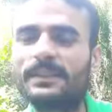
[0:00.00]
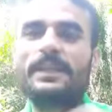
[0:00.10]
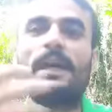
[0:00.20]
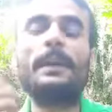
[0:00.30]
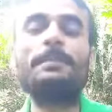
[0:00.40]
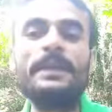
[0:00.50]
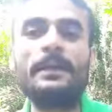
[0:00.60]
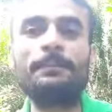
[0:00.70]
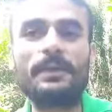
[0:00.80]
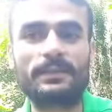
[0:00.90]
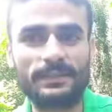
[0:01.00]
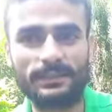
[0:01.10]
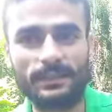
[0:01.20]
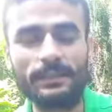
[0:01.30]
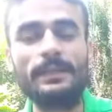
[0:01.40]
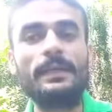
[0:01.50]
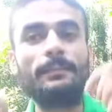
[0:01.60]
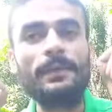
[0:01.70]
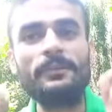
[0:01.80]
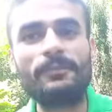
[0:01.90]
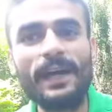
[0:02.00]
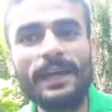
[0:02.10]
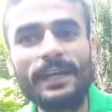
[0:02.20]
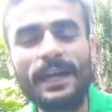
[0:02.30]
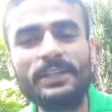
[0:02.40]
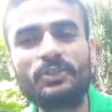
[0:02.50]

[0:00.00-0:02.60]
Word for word: सकता था अपने नाम पर रख सकता था बट वाई आई